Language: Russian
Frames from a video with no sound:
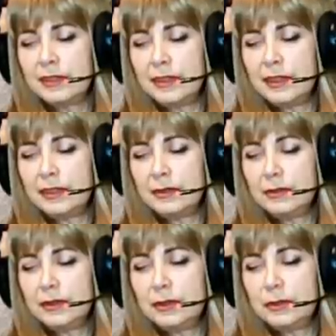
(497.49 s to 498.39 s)
Да,
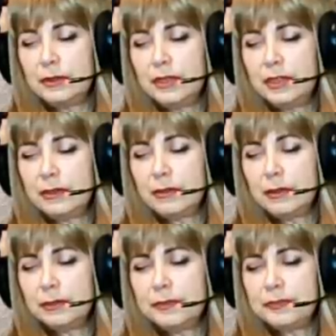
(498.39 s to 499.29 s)
но это
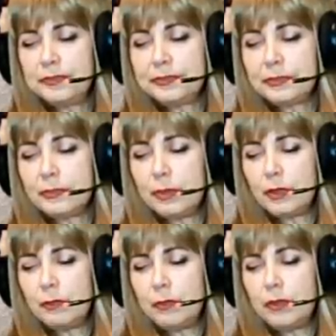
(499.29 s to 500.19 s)
действует. Угу.
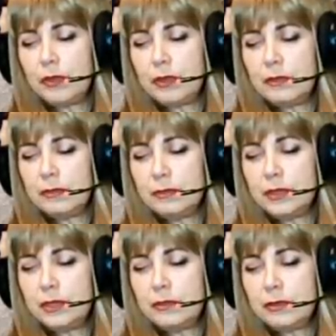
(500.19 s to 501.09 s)
Плохо
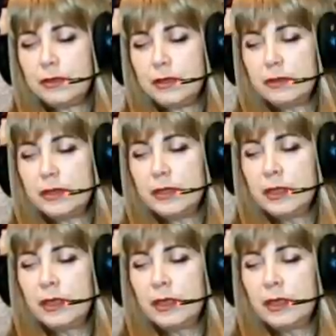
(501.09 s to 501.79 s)
действует на людей.